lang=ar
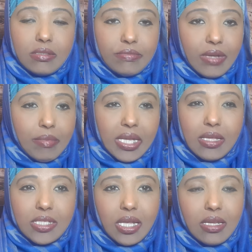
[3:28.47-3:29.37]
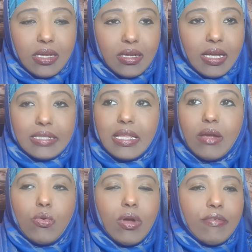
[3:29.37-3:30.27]
في أماكن تانية
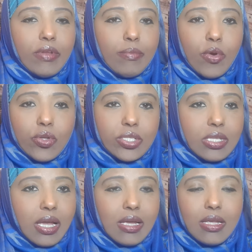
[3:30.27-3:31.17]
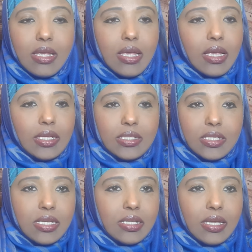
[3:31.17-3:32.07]
هتلاقوها في البوكس ده
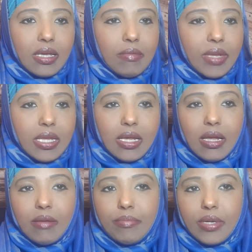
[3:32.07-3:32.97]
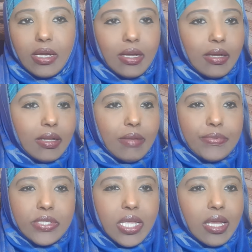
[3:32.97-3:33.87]
سكين كير ميك اب
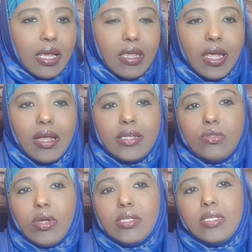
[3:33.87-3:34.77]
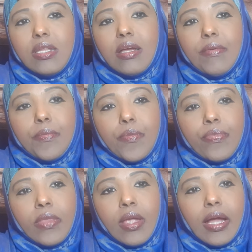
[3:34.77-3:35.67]
لبستيك أي حاجة انتوا عايزينها
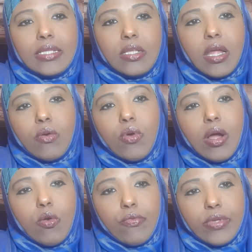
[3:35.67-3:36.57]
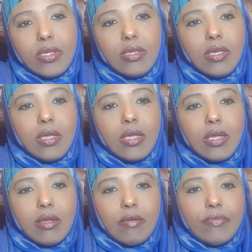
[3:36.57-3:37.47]
هتلاقوها وفي
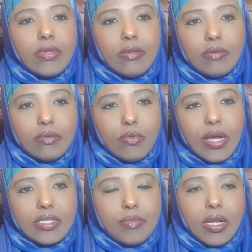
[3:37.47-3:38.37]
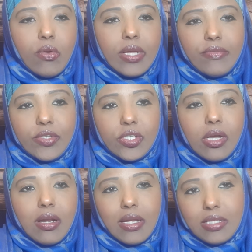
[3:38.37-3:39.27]
في وقت من الأوقات في
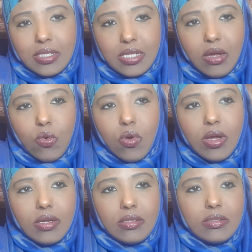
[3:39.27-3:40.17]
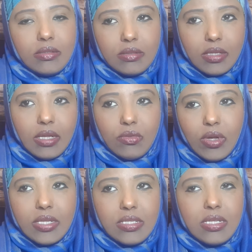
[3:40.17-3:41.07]
الشهر هتختاروها
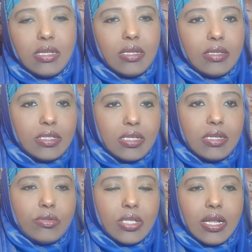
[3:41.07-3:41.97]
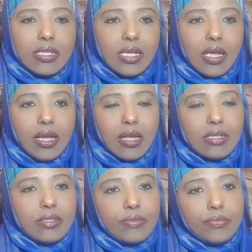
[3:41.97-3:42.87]
انتوا عايزين ايه اتنين أو تلاتة حاجات